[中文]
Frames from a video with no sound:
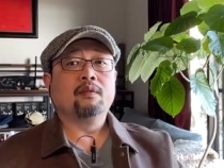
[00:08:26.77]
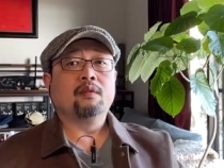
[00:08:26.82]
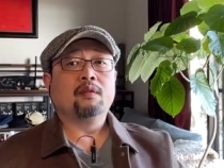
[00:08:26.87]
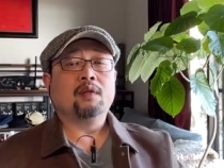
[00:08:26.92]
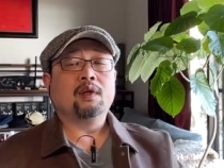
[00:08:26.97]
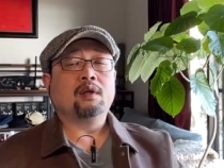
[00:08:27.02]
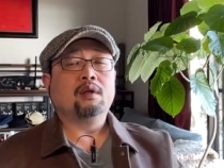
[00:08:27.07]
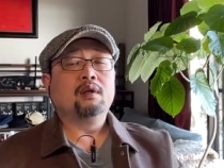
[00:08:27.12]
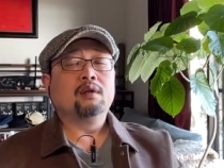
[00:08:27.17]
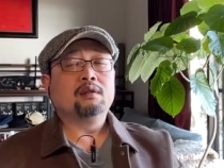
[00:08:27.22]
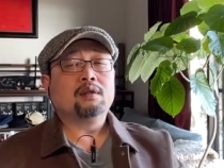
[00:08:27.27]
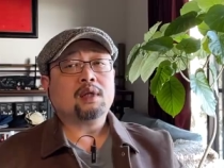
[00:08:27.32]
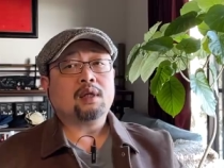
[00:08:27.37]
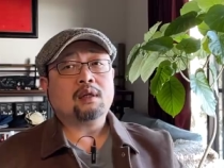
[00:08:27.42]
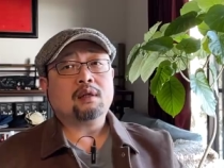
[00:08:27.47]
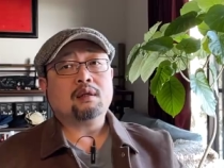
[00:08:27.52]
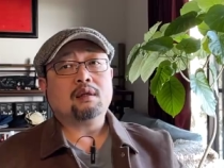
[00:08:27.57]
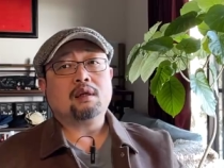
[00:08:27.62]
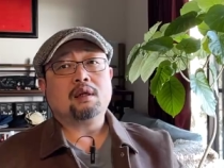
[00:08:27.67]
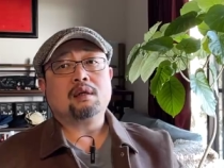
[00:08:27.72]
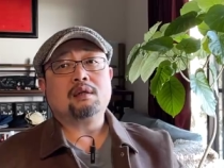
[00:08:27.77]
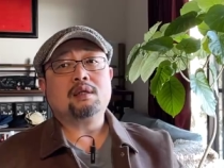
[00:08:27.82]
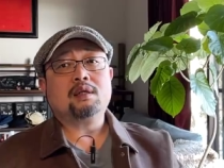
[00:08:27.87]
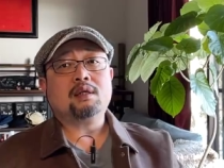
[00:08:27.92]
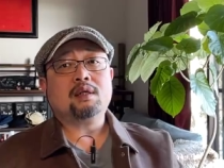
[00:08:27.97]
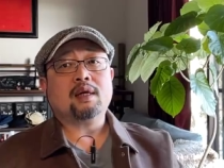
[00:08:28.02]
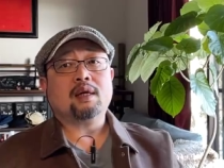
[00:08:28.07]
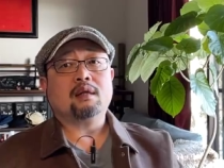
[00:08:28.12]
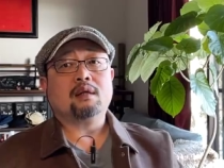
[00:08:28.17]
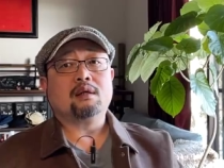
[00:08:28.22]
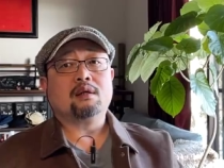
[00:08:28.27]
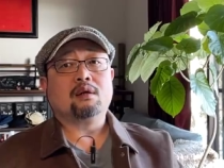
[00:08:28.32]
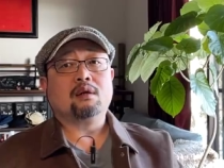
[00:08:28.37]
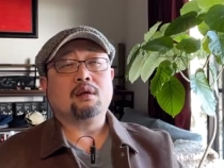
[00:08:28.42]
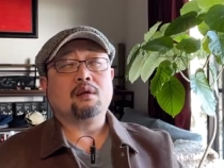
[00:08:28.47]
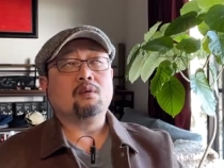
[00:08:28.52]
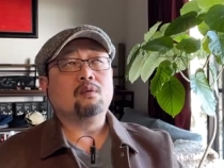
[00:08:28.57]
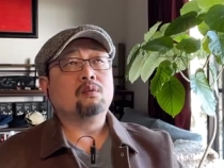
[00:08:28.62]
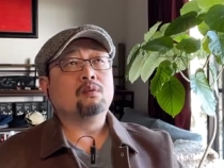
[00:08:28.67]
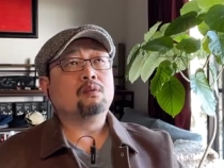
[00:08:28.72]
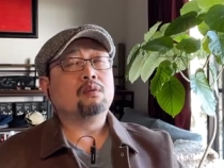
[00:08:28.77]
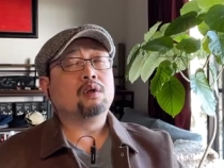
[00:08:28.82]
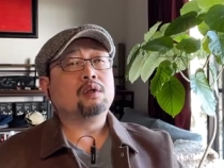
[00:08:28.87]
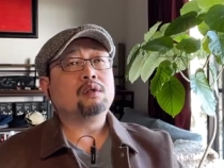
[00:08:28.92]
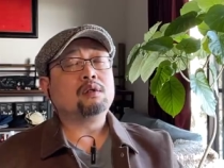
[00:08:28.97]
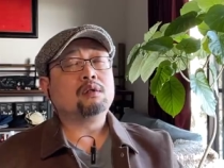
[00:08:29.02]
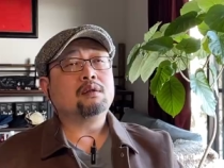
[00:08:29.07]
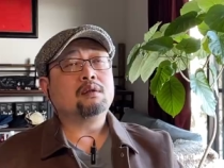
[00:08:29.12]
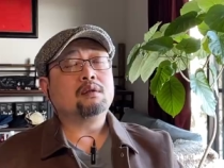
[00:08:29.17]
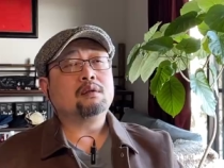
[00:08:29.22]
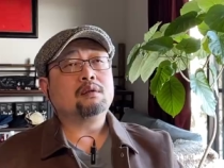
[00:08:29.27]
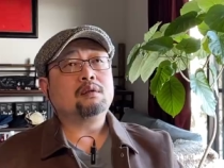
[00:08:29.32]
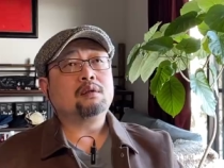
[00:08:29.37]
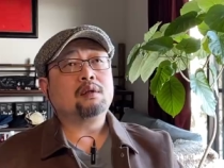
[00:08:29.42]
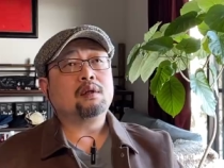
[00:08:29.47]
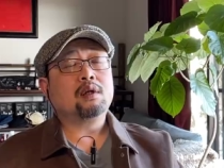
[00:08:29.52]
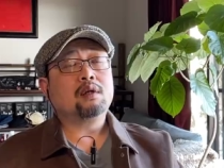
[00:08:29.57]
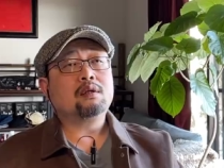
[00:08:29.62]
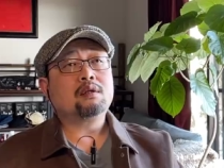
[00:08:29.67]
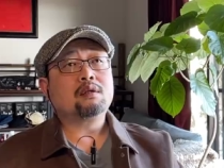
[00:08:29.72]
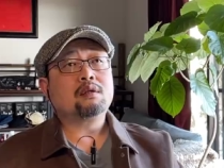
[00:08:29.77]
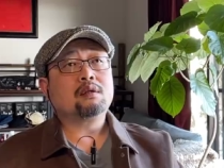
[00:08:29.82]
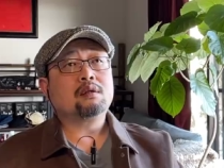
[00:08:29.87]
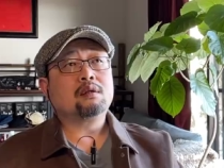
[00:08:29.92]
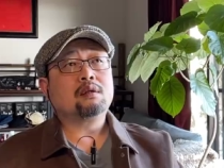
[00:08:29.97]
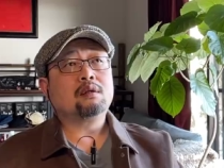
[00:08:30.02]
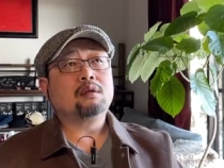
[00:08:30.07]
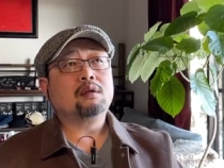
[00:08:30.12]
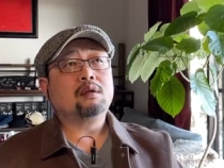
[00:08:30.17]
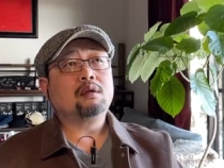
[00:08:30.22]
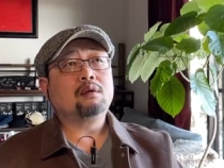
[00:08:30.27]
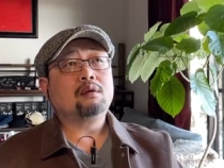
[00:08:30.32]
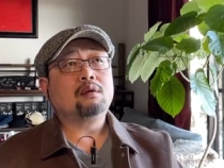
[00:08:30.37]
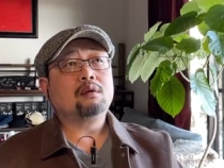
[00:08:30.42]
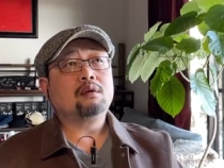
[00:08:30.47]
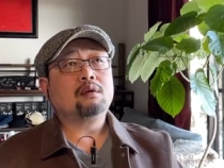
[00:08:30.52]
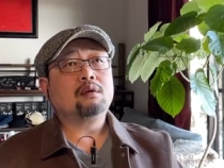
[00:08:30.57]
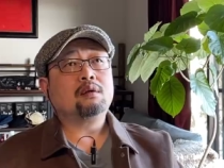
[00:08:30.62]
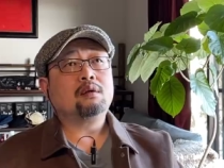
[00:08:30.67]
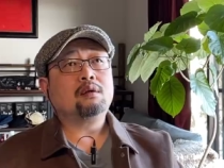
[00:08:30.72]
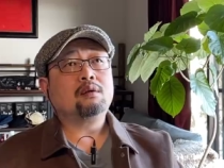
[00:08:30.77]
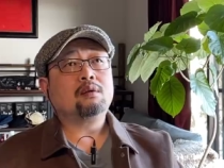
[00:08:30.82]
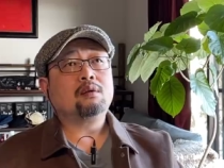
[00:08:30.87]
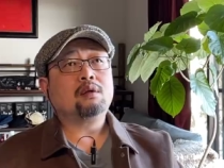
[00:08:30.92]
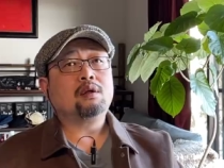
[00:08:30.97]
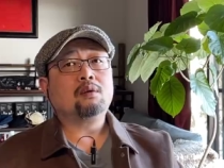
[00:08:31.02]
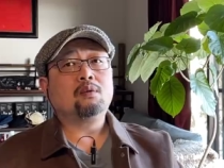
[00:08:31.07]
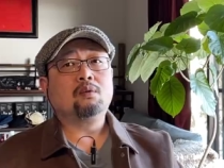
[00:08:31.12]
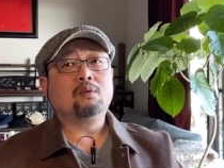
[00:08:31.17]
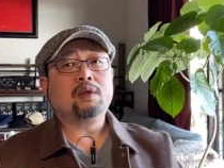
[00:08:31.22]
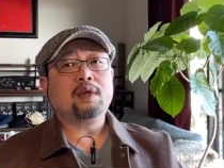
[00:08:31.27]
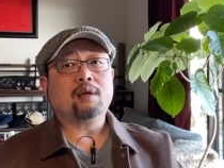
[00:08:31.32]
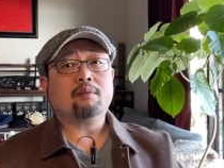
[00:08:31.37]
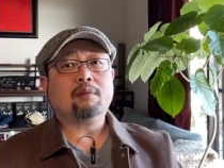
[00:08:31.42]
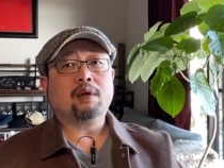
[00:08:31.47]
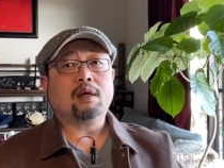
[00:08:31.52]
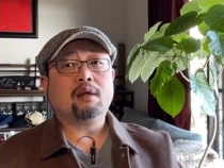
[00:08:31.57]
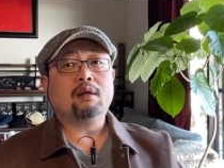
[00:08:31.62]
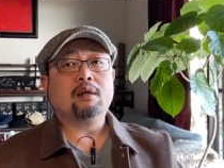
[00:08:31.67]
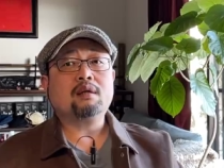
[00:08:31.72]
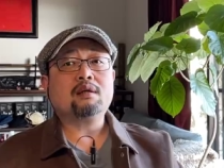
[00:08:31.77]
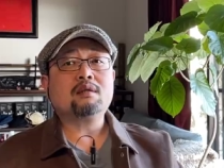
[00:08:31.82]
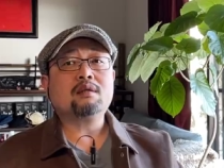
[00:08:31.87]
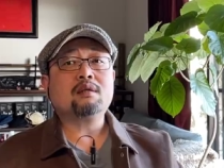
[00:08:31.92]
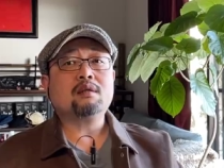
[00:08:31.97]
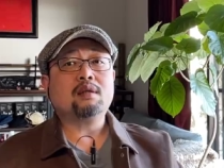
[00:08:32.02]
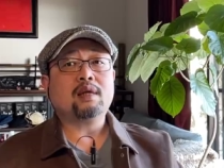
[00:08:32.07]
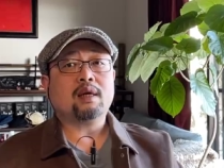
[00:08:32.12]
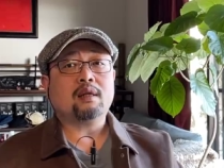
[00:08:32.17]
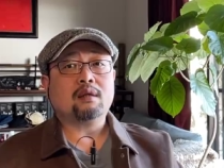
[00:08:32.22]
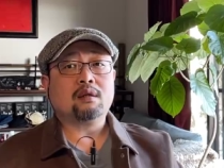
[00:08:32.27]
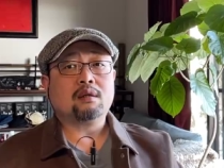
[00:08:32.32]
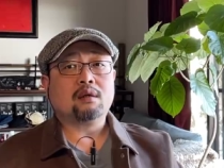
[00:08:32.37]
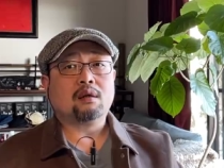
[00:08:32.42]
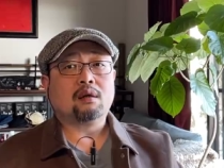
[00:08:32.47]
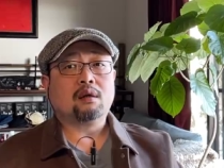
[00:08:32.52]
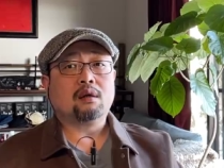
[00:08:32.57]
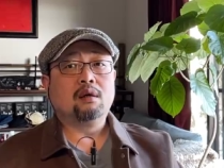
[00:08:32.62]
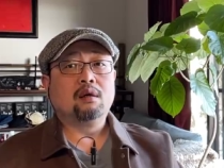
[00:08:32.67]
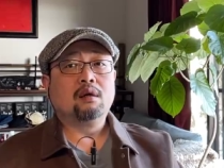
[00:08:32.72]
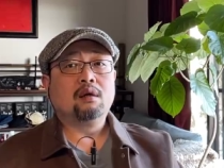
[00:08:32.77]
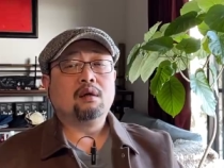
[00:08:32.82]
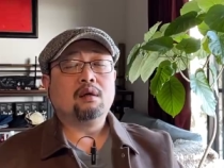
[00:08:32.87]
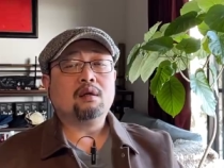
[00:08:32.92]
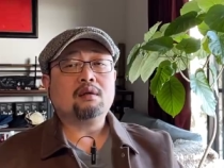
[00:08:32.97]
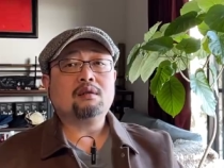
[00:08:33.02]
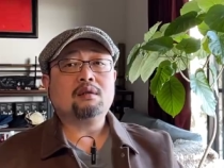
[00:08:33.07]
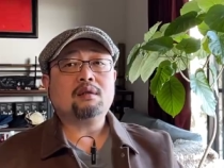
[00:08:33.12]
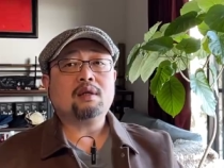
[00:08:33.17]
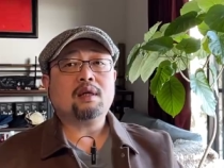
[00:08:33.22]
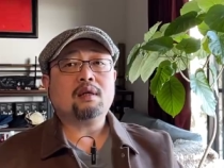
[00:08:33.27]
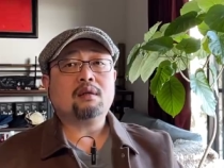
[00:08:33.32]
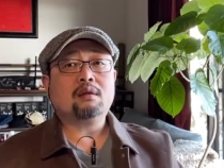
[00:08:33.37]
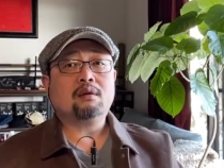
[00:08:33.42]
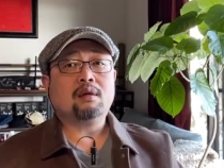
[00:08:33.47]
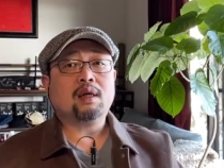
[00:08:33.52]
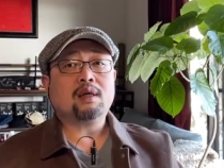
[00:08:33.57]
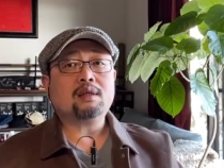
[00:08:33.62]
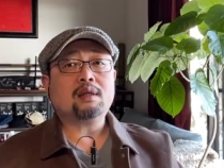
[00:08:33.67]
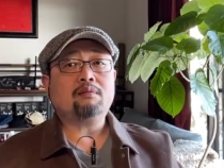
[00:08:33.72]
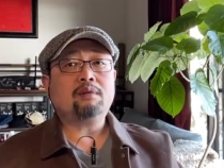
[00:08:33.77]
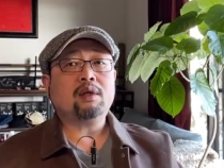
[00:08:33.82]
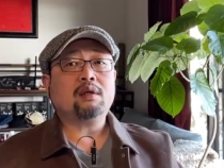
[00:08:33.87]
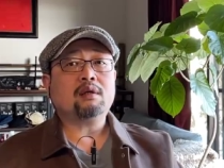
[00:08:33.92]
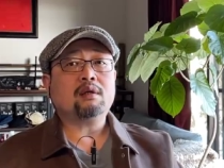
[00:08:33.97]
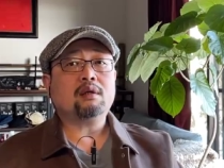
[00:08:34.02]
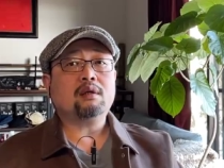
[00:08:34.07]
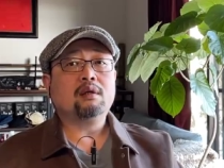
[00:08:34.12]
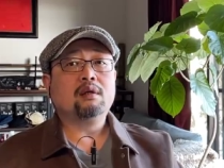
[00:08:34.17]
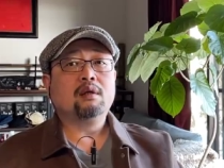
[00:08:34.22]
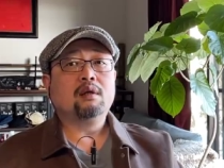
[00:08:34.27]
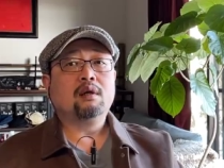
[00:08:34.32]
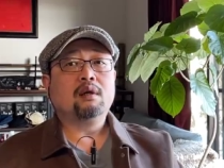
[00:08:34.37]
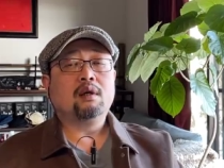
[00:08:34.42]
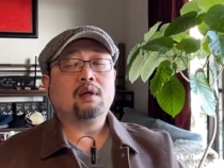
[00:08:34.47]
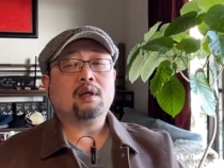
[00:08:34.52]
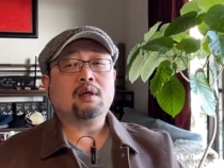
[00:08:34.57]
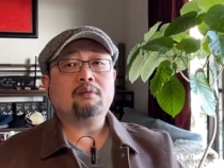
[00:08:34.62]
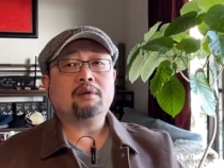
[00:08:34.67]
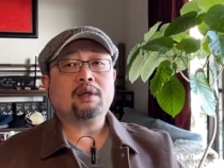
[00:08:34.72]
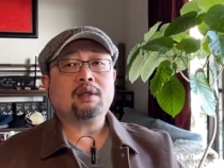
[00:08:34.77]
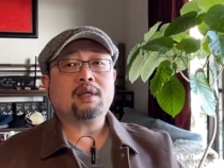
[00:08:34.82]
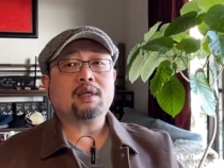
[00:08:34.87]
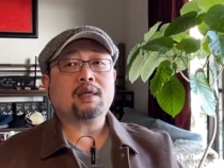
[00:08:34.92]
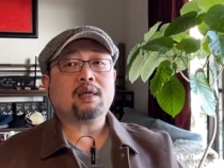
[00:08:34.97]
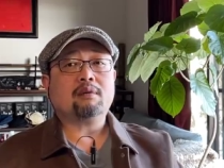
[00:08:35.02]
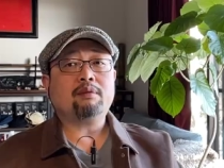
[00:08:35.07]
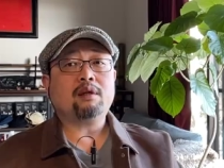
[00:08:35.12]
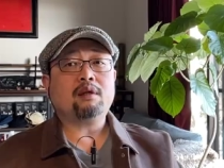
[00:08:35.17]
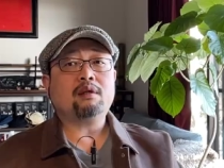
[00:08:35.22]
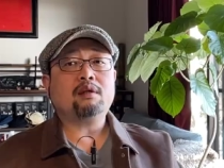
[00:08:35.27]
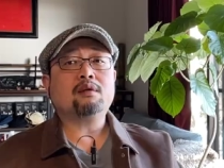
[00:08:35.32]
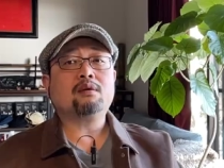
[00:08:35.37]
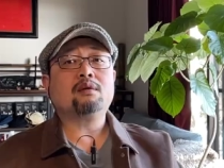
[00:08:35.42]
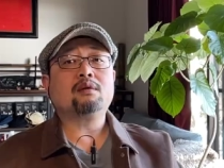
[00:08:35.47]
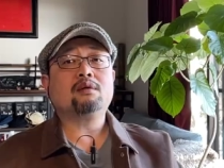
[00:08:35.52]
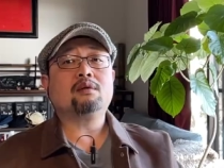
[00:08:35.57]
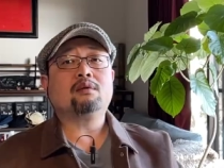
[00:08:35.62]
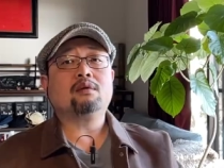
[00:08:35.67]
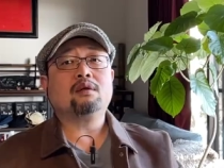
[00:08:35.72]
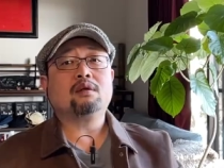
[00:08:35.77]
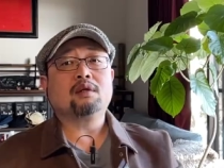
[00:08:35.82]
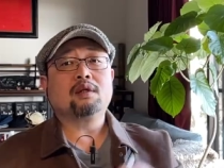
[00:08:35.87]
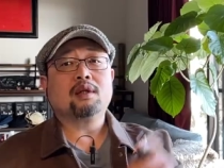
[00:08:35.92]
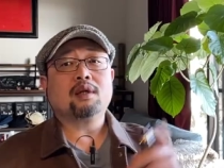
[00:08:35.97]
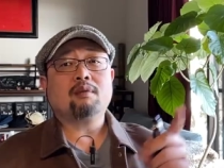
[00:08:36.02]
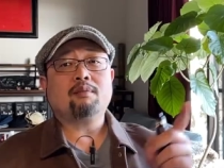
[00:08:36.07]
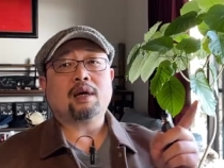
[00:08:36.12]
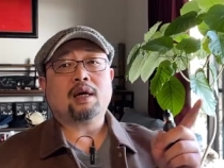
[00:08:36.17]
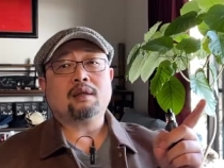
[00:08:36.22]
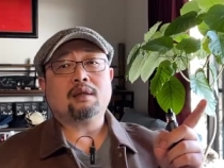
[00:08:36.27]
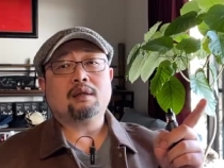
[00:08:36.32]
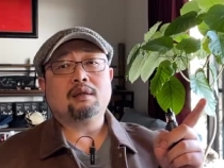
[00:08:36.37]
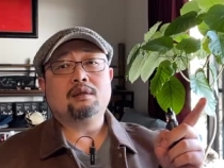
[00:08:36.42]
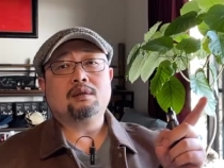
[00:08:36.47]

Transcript: 那在零几年的时候，零五我记得应该是零零零五年吧。零四年的时候，零四年的时候，郎咸平，郎咸平那傻逼，你就是就是干嘛的？